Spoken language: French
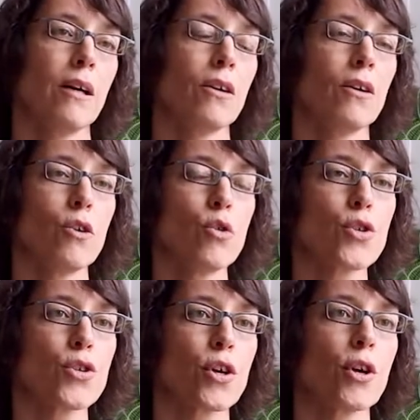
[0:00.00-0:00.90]
euh, le
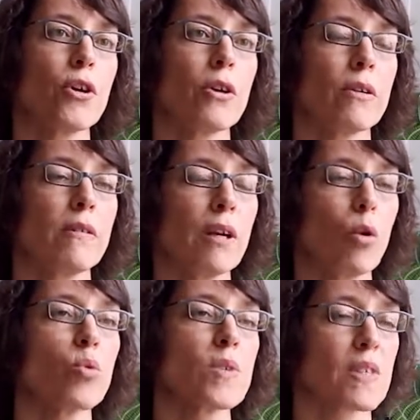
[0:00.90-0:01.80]
seuil des
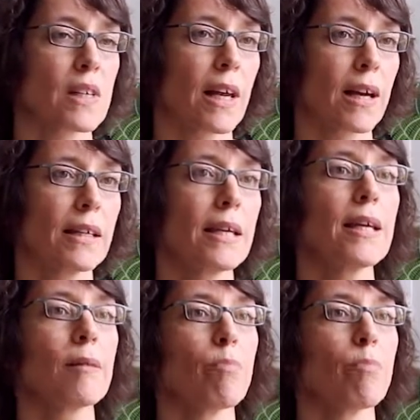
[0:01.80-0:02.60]
11 salariés